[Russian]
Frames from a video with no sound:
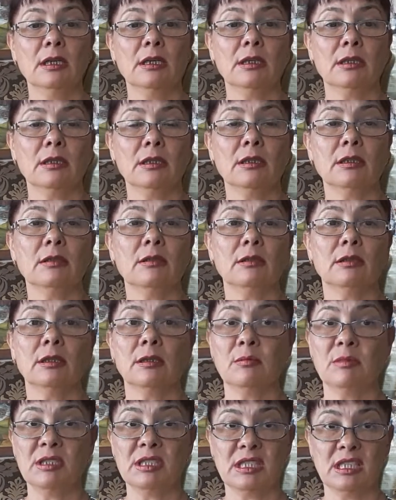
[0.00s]

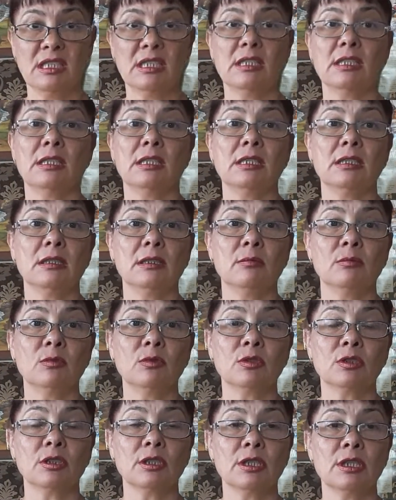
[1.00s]
на места силы
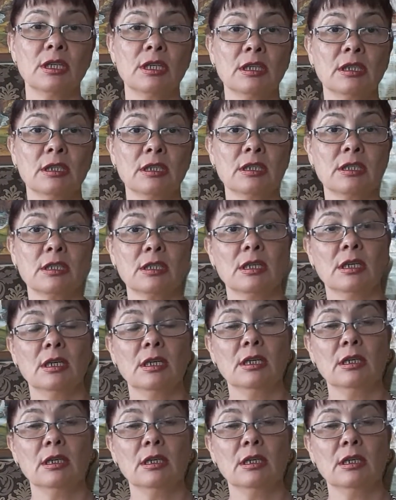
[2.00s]
можно ехать.